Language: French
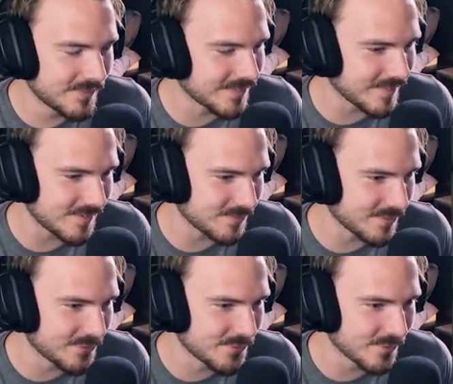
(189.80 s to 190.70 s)
Putain, c'est
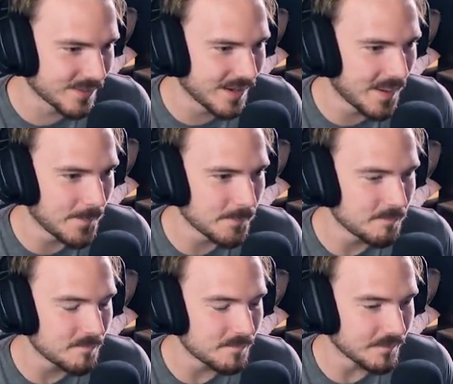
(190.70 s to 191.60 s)
bien foutu.
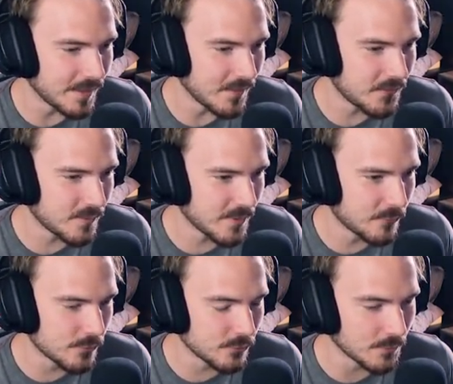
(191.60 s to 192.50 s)
Ah, c'est bien
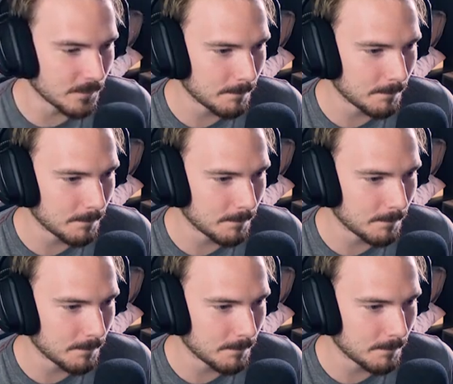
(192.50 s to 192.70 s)
foutu.